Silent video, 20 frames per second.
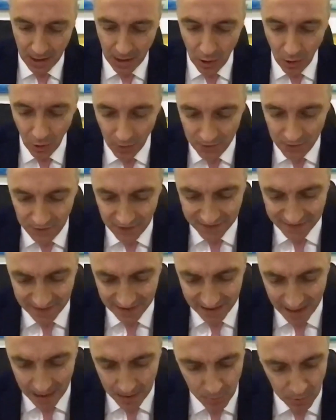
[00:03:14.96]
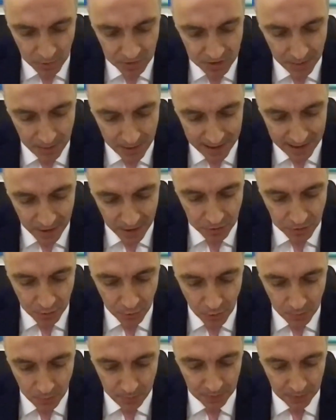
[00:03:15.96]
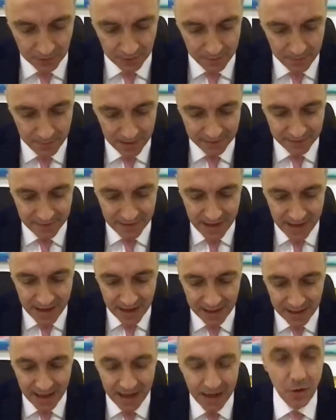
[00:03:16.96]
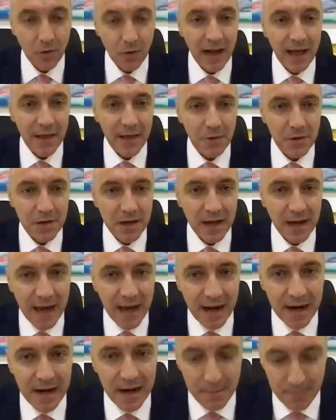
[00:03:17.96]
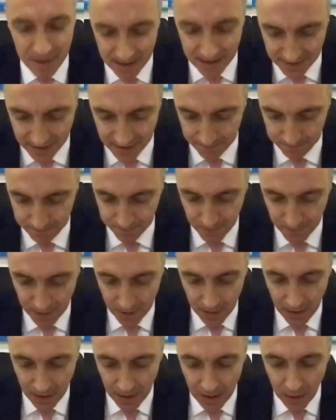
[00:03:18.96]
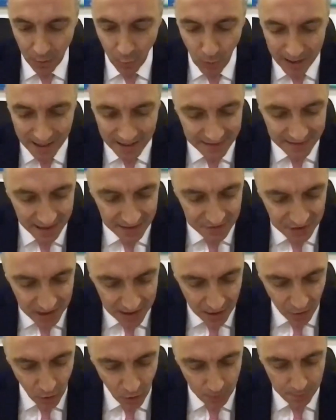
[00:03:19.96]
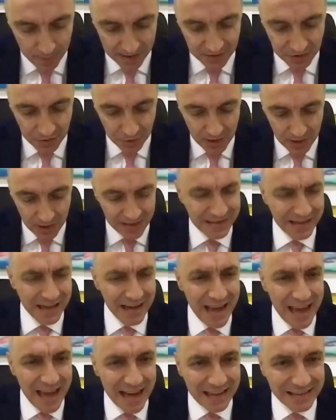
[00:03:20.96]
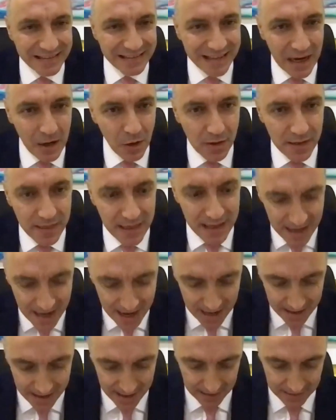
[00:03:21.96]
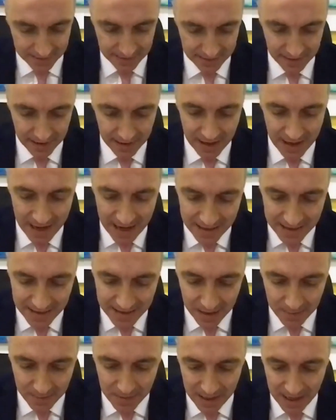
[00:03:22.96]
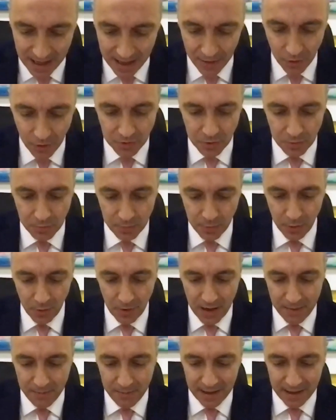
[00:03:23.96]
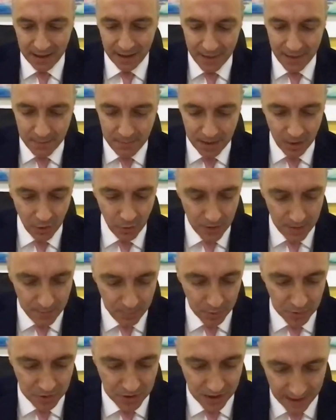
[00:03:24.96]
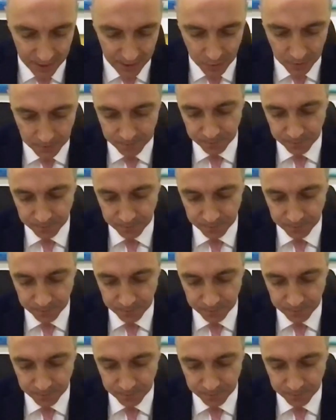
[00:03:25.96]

Hoy festejamos a varios grupos de maestría que han logrado llegar a la meta 45 personas extraordinarias han terminado su programa académico de posgrado.